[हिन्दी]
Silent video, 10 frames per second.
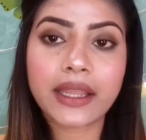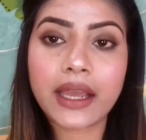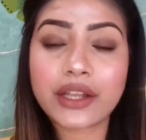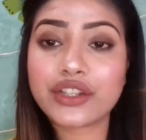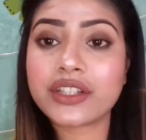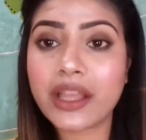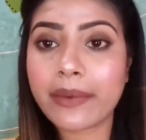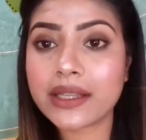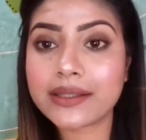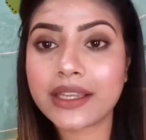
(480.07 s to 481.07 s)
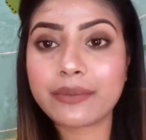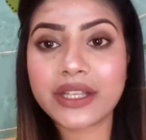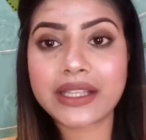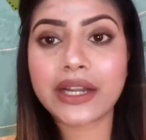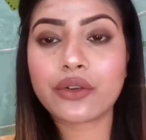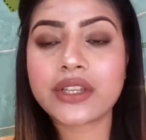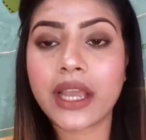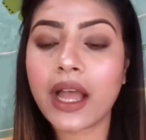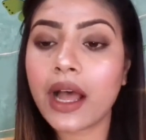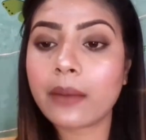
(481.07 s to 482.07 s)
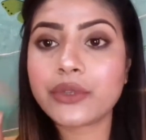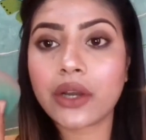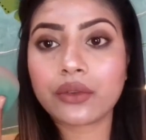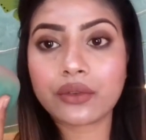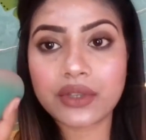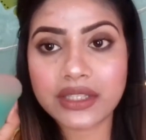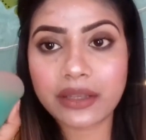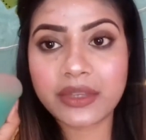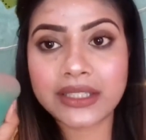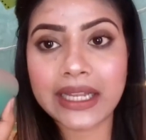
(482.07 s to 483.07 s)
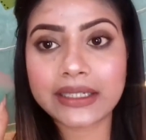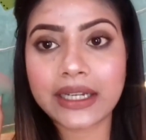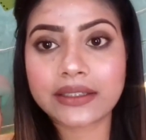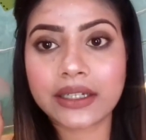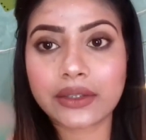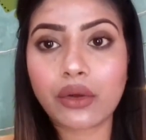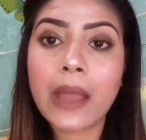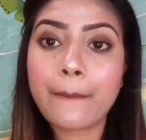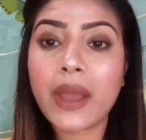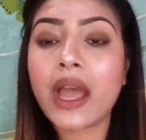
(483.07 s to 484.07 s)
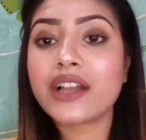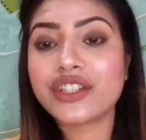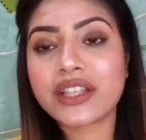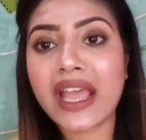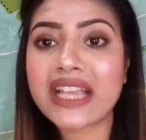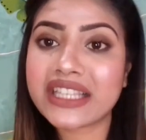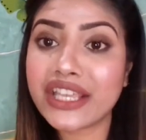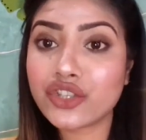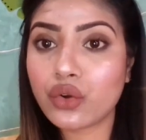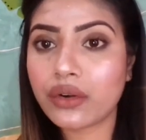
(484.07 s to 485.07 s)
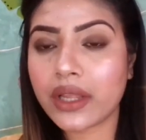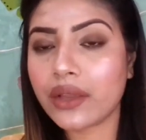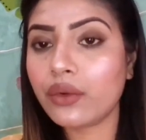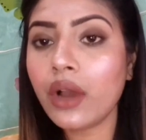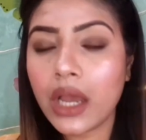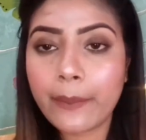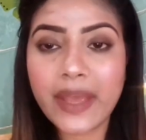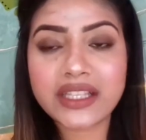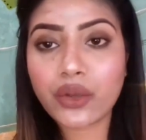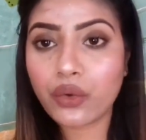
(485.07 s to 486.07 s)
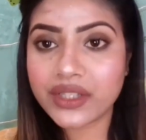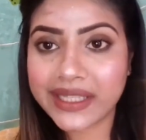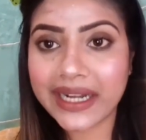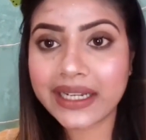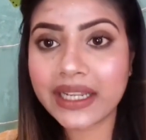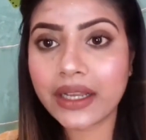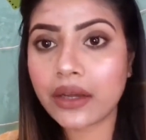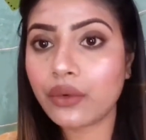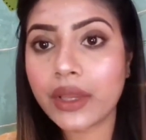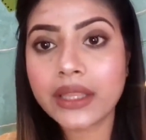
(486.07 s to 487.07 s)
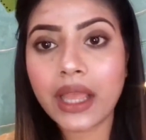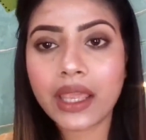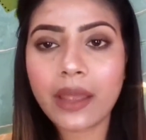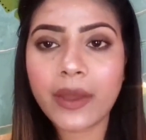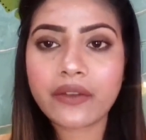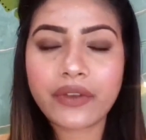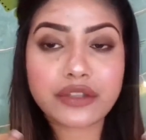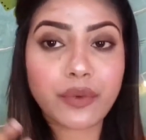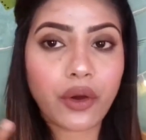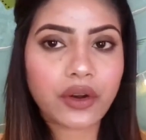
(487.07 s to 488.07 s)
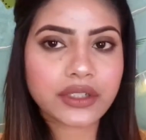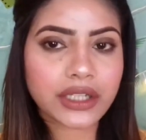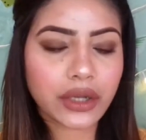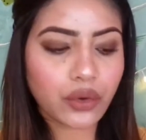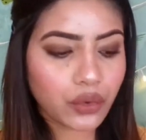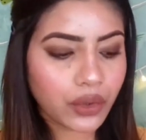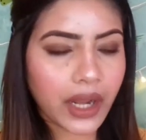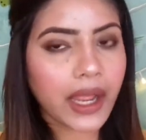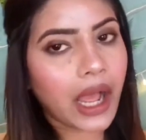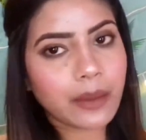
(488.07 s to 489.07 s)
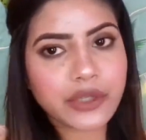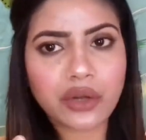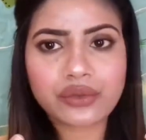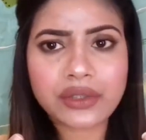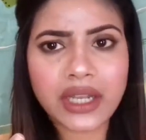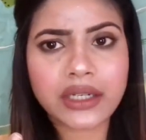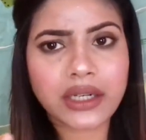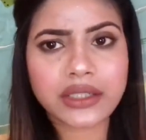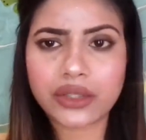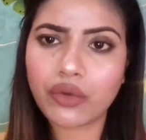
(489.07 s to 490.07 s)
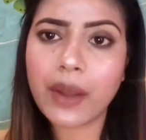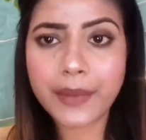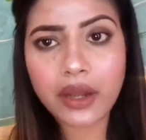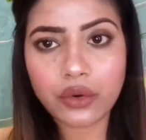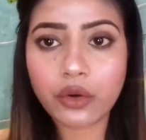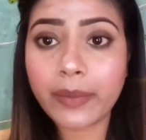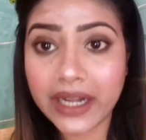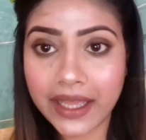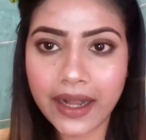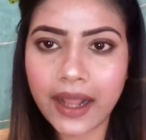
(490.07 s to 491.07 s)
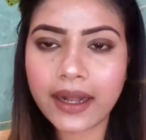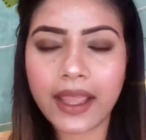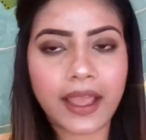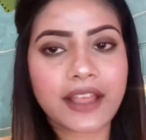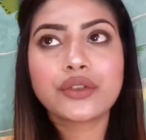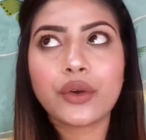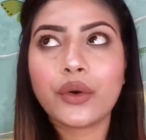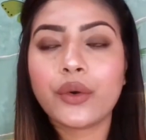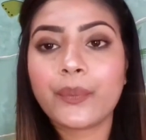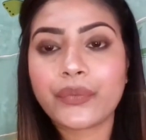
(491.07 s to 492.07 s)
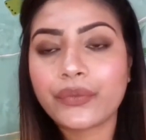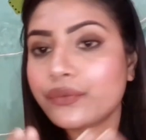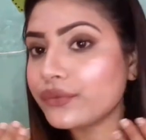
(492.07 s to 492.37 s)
एंड ये अच्छे से हमारे स्किन में सेट हो जाएगा आप चाहो तो इसे भी सेट कर सकते मैं आज इसे ऐसे ही छोड़ रही हूँ मैं इसे कोई सेट नहीं करूँगी ताकि हमारे फेस पे और ज़्यादा ग्लो रहे आप चाहो तो सेट कर सकते हो आपका ग्लो बरकरार रहेगा सो so,